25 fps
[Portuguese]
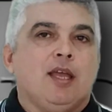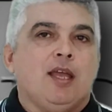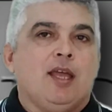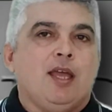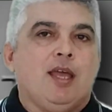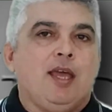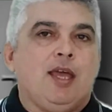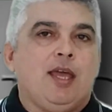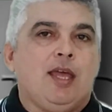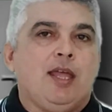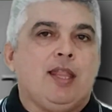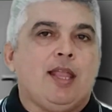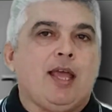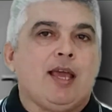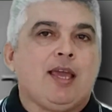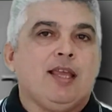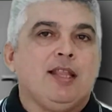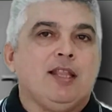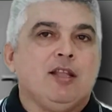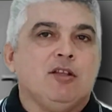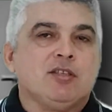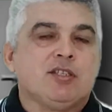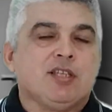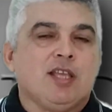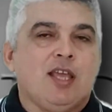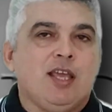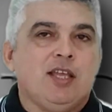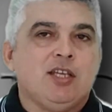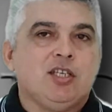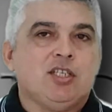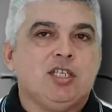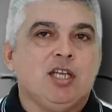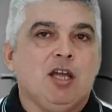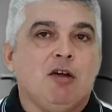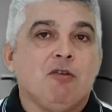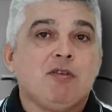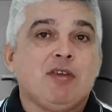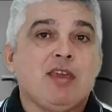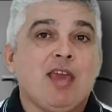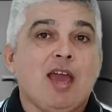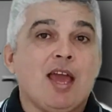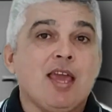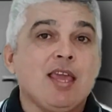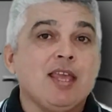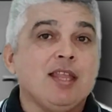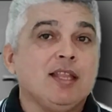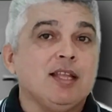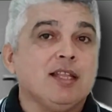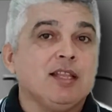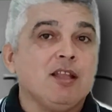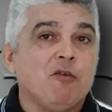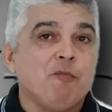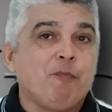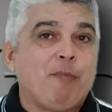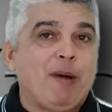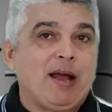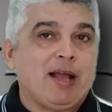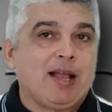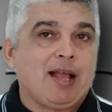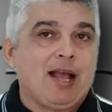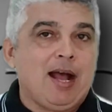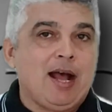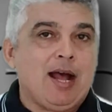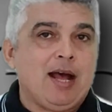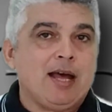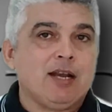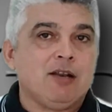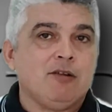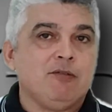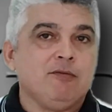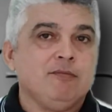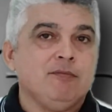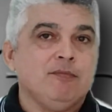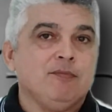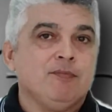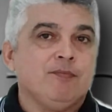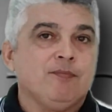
é, daqui da nossa região que ainda não pagaram